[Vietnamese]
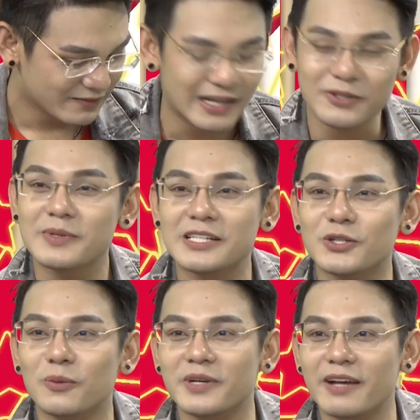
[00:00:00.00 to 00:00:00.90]
Và chúng ta
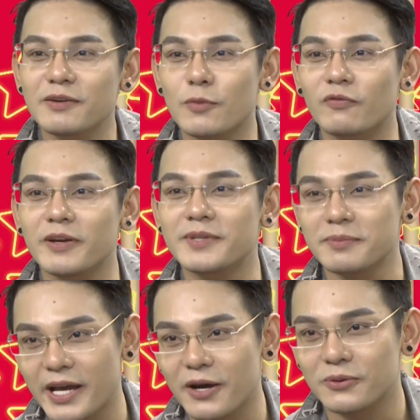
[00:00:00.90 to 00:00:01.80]
sẽ cùng đến với bộ phim
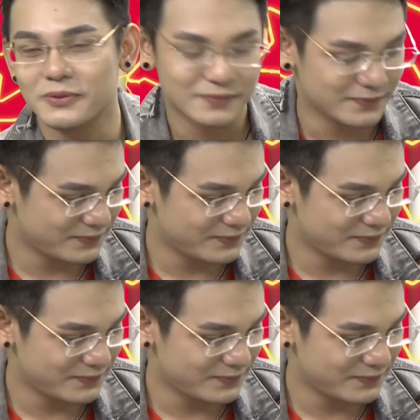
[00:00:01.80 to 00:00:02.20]
tiếp theo.